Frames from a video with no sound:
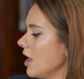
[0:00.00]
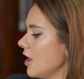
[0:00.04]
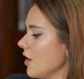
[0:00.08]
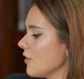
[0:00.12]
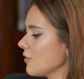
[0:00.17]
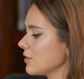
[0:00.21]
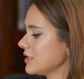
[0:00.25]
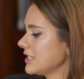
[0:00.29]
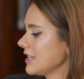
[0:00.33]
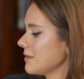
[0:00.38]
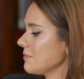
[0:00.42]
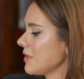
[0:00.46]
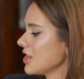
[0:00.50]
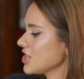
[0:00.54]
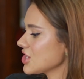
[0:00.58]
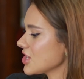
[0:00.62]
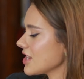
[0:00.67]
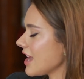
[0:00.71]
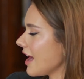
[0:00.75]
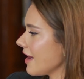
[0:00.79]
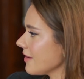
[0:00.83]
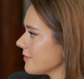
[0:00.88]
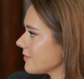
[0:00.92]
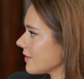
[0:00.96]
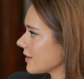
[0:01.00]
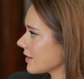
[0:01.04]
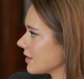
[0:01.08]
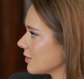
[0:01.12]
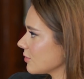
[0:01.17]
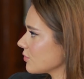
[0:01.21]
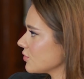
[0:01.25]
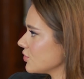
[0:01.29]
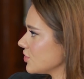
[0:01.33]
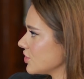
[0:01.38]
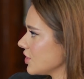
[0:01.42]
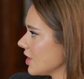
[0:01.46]
Você imaginava que
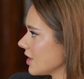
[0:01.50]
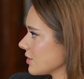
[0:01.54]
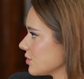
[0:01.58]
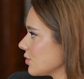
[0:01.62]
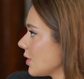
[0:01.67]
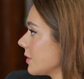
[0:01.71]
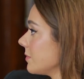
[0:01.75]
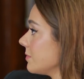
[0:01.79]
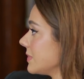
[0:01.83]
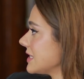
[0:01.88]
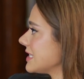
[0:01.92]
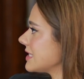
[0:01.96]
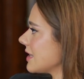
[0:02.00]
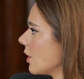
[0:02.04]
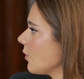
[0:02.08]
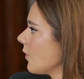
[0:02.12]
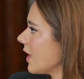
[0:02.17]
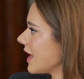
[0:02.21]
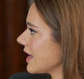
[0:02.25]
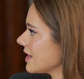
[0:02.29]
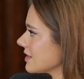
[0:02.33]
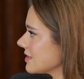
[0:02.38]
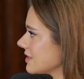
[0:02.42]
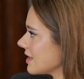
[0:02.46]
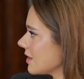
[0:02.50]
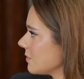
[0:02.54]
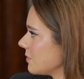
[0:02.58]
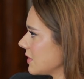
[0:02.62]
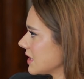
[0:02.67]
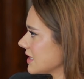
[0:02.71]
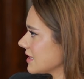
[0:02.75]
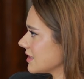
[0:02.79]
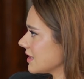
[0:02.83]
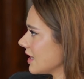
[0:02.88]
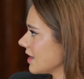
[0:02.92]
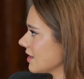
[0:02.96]
um dia a sua ambição era ser
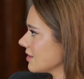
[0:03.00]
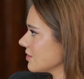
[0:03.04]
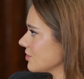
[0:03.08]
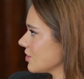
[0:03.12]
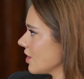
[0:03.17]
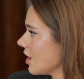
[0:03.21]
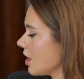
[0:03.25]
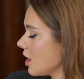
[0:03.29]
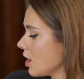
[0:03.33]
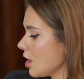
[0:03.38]
presidente?